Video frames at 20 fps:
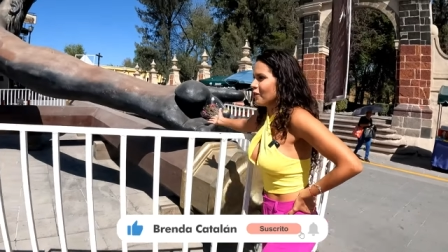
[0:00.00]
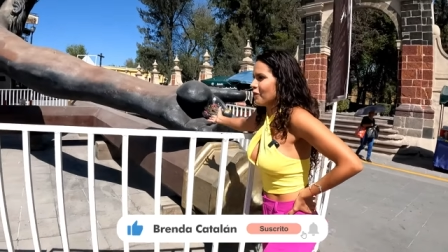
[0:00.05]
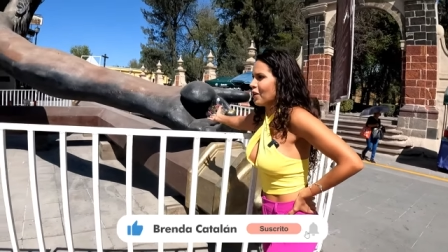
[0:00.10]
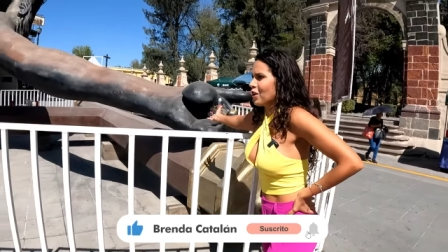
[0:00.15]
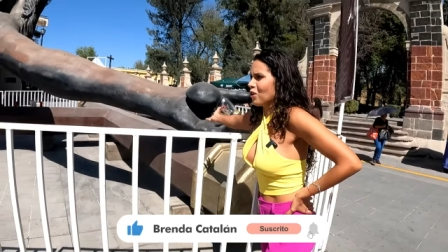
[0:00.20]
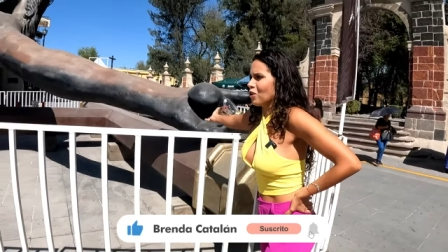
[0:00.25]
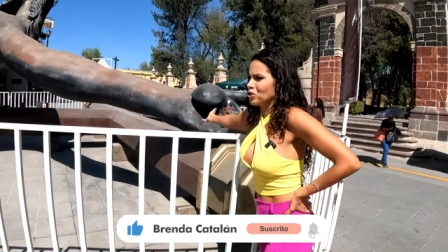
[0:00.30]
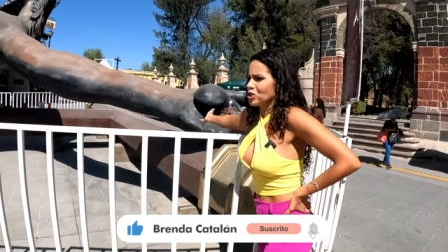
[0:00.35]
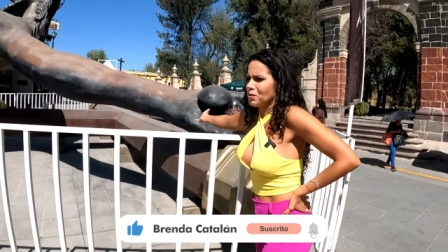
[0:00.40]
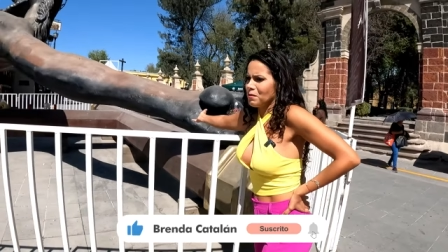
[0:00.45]
Y
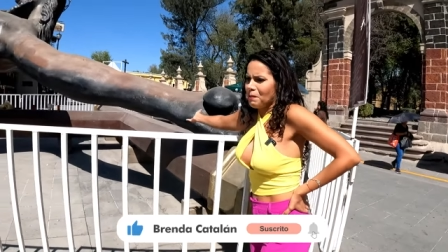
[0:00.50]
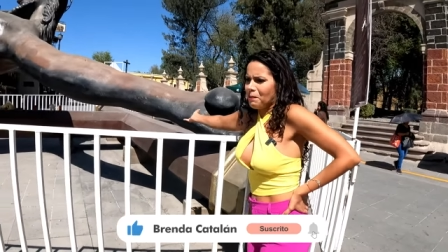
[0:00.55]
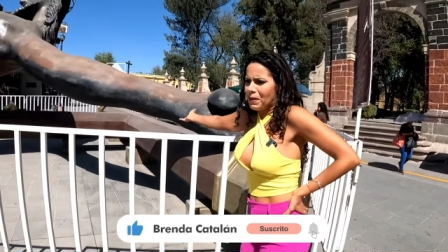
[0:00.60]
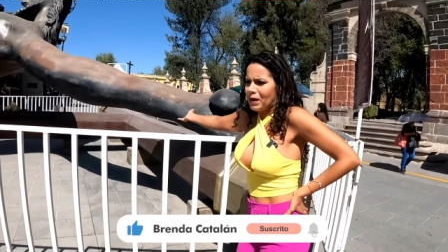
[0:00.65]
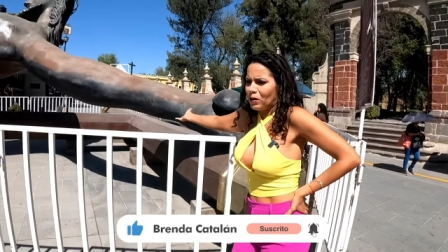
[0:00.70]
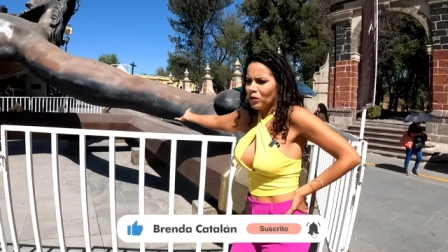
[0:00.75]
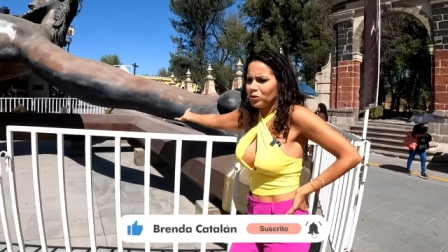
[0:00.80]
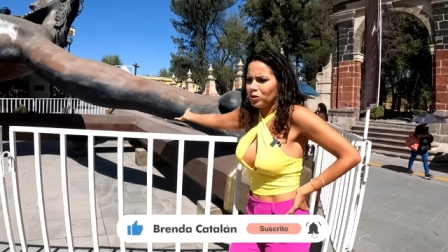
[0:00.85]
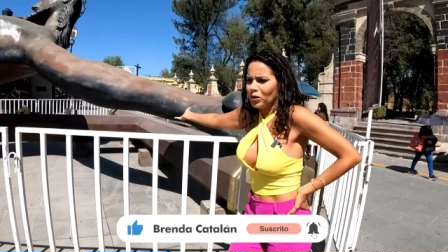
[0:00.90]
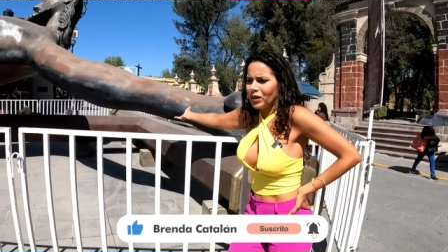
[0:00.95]
bueno, yo me
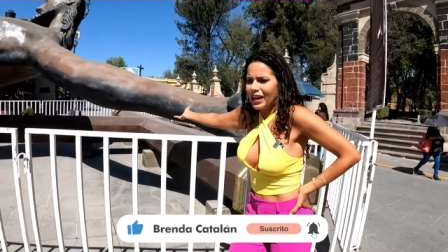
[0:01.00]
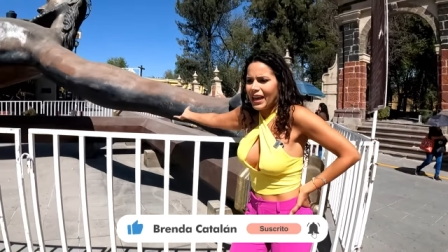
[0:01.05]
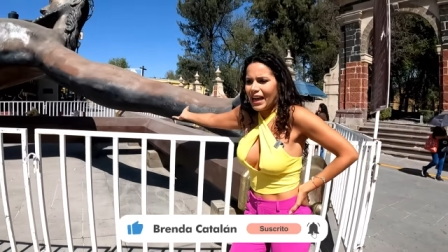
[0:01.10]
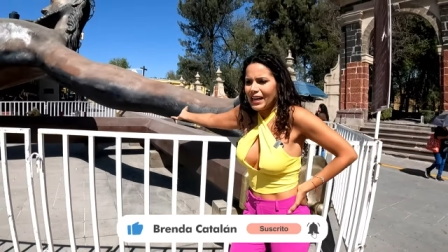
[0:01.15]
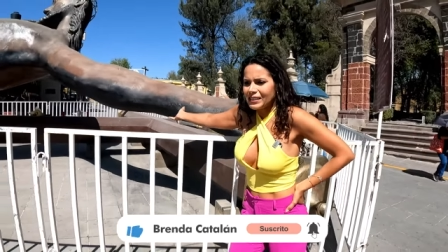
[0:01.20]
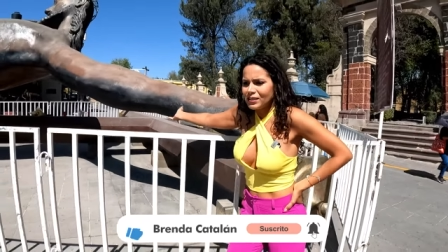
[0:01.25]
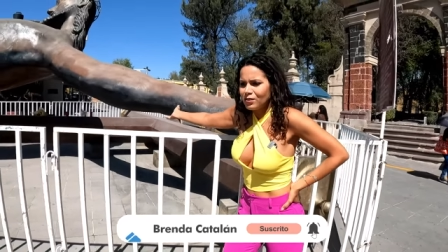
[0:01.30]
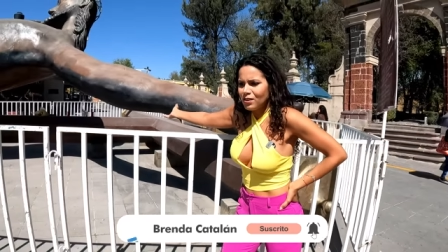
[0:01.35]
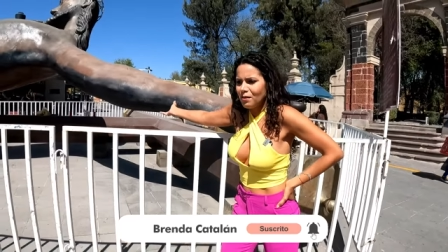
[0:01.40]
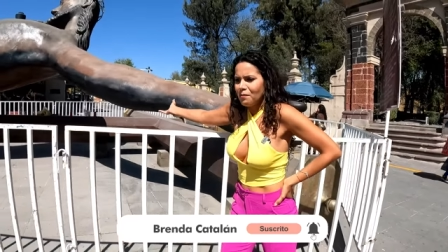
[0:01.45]
pregunto,
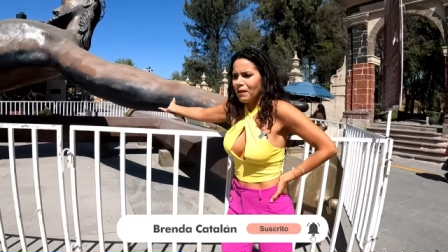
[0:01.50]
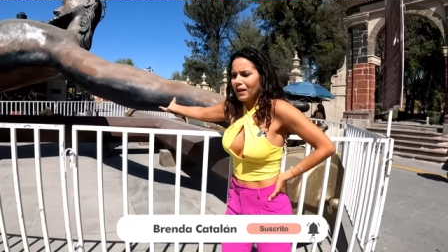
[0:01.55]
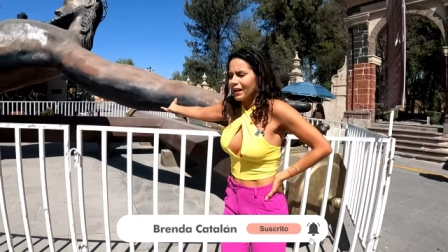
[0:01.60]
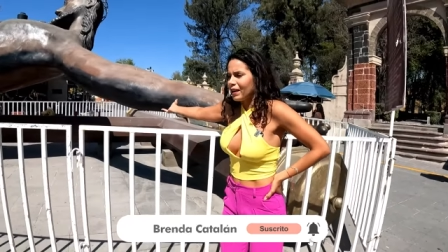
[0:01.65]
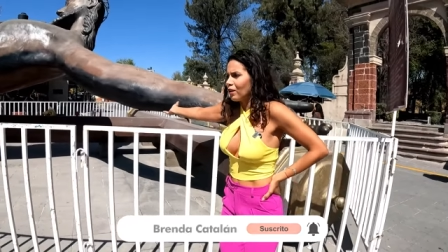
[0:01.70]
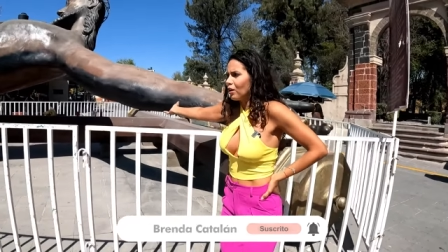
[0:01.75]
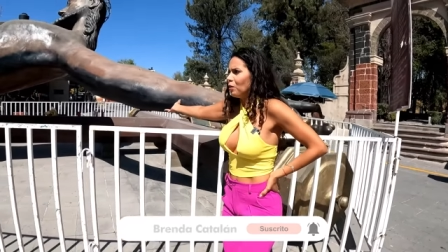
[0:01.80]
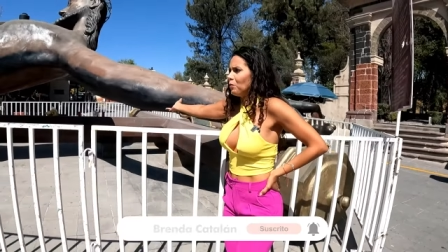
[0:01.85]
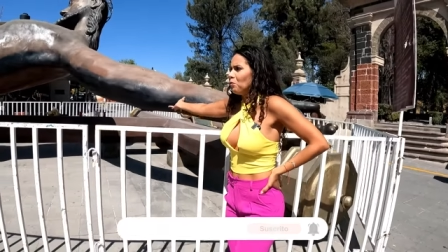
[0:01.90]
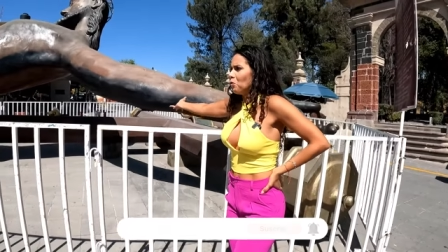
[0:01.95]
¿qué hace una
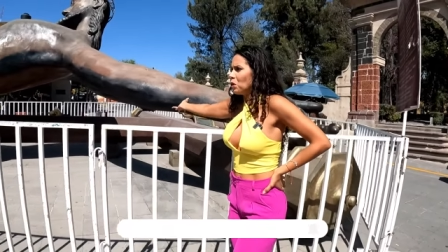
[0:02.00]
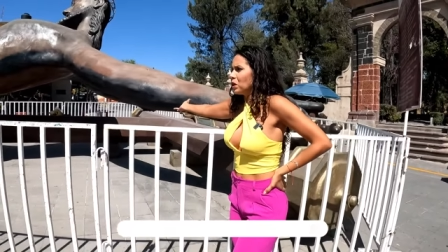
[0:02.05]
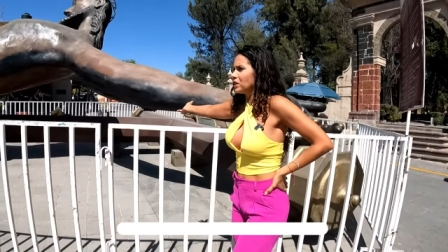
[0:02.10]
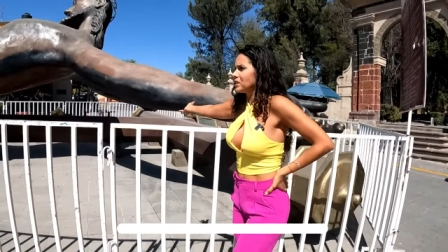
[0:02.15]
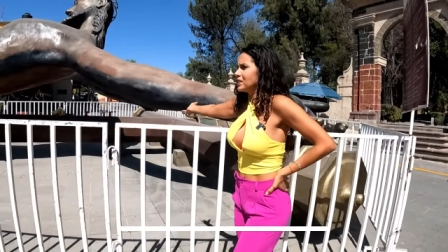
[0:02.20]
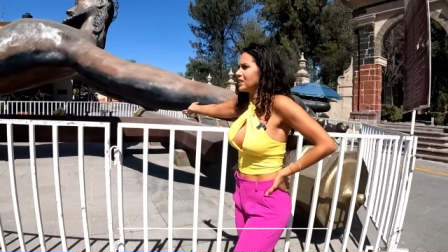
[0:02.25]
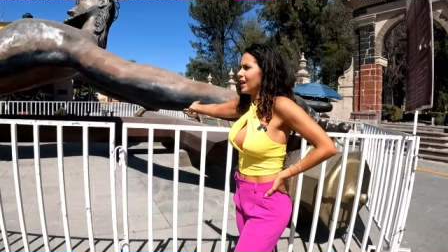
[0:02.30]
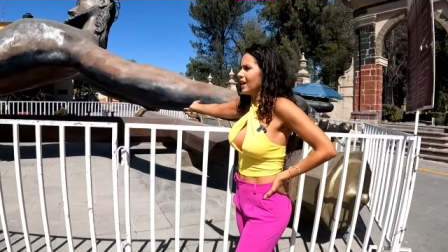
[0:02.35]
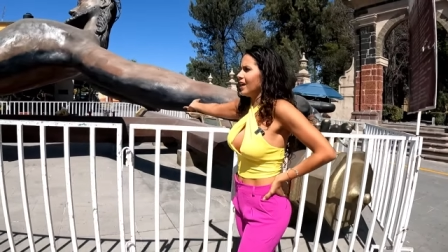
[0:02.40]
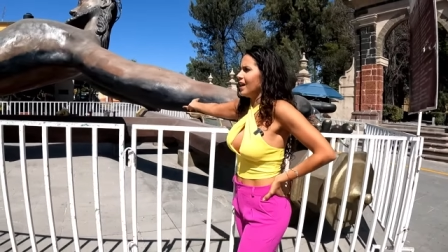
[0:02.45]
imagen como
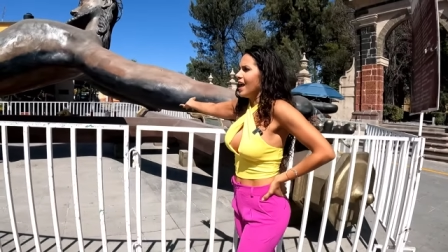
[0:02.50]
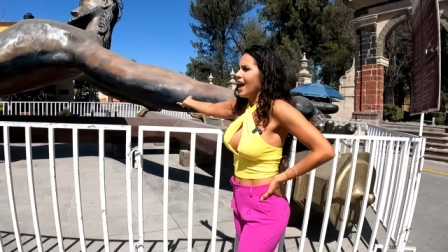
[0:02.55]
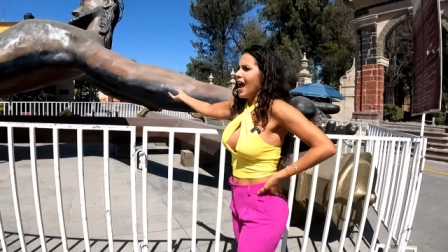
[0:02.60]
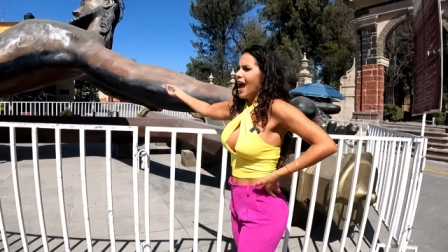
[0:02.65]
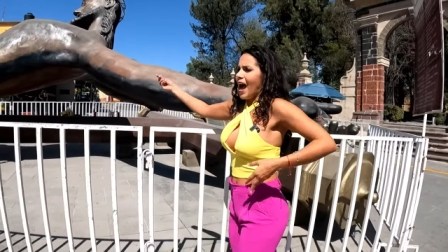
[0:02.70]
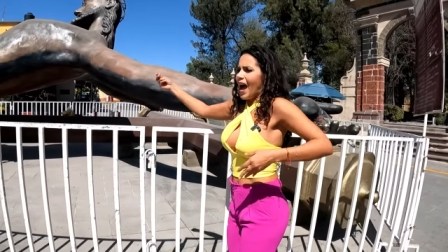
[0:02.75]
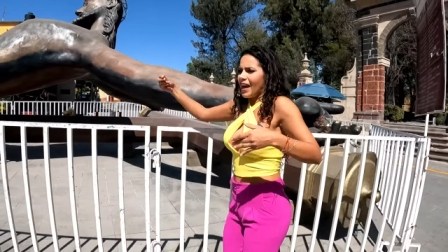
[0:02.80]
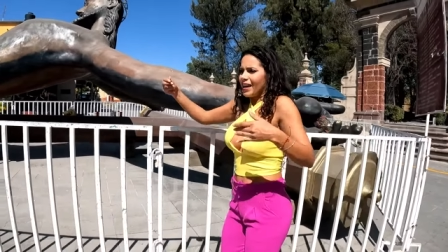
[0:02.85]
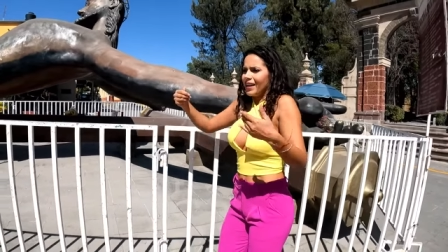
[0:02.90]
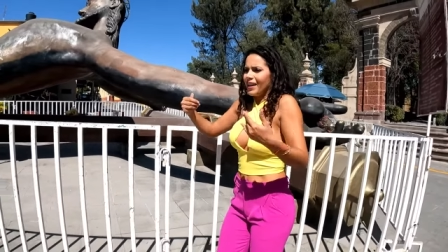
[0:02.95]
esta
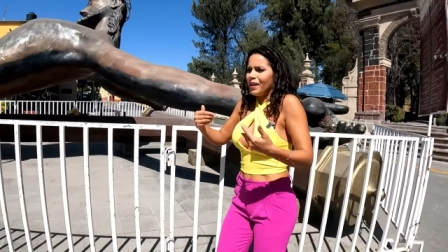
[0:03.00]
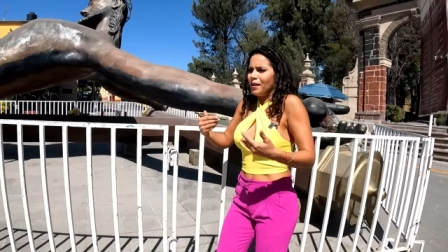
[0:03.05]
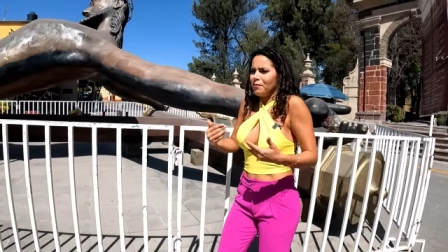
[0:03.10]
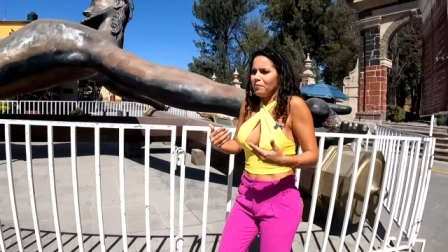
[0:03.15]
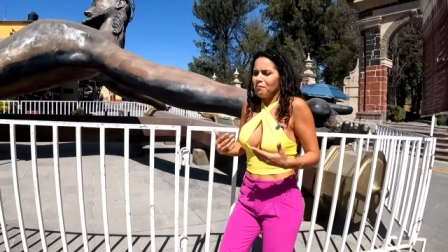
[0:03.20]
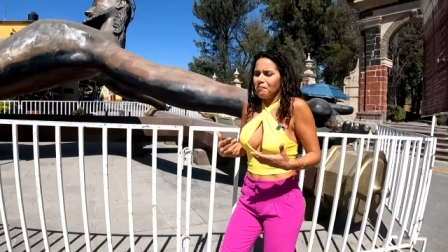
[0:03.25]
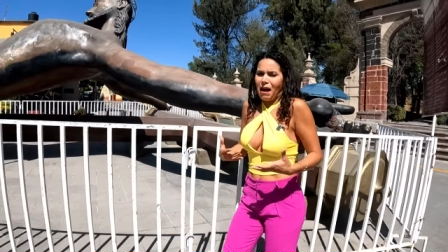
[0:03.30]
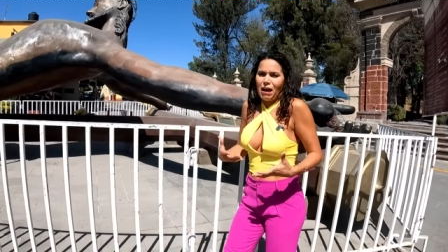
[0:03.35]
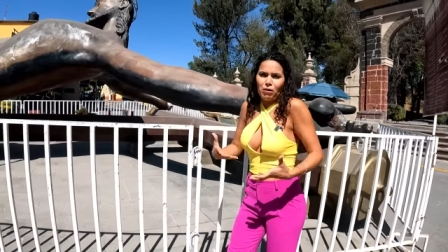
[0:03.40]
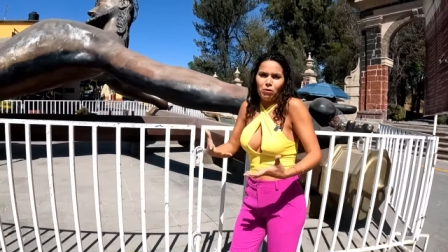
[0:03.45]

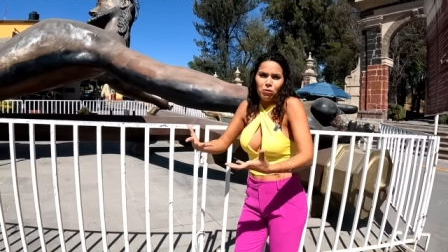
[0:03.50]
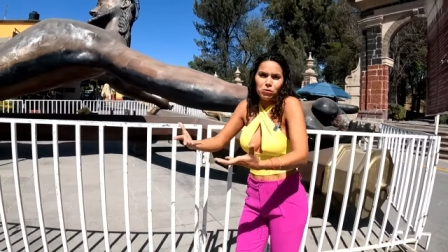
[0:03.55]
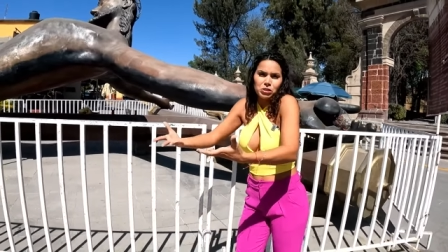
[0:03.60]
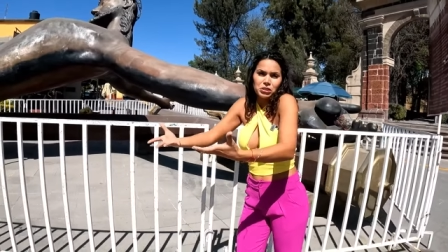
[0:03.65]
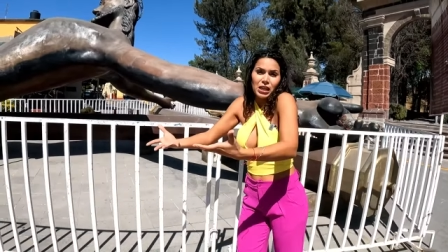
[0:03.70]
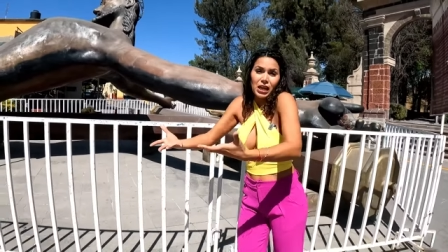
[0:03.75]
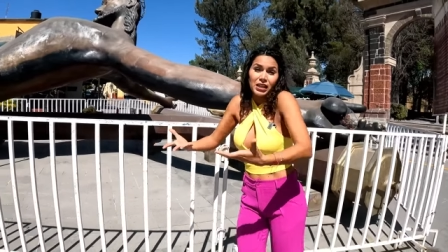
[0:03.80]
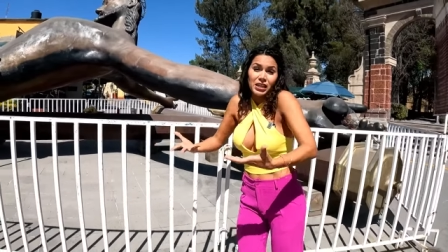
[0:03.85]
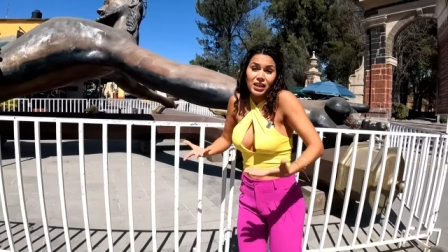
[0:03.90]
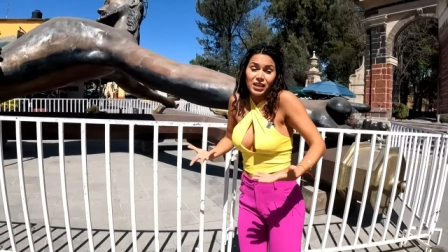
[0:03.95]
aquí
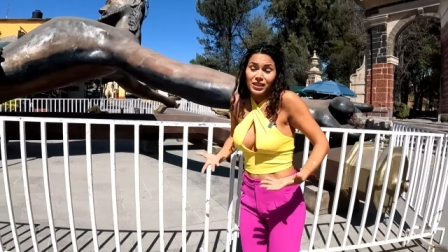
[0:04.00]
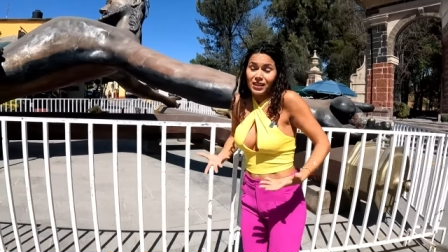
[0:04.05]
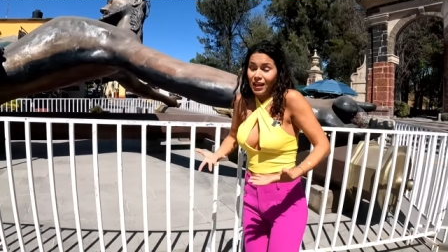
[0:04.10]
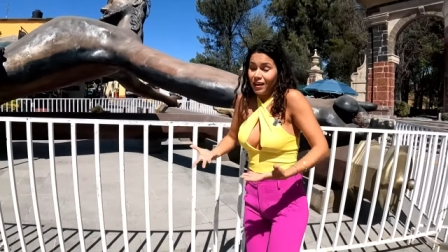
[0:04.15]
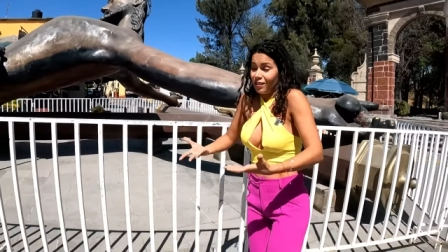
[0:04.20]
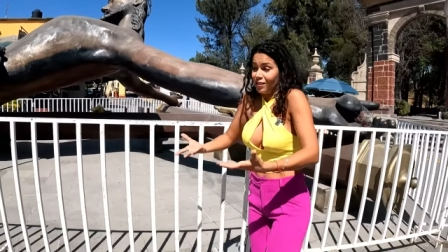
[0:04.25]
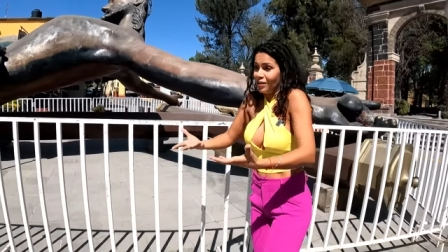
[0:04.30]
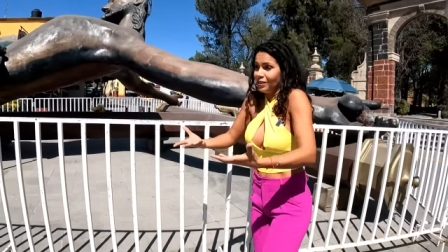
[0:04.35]
acostadita,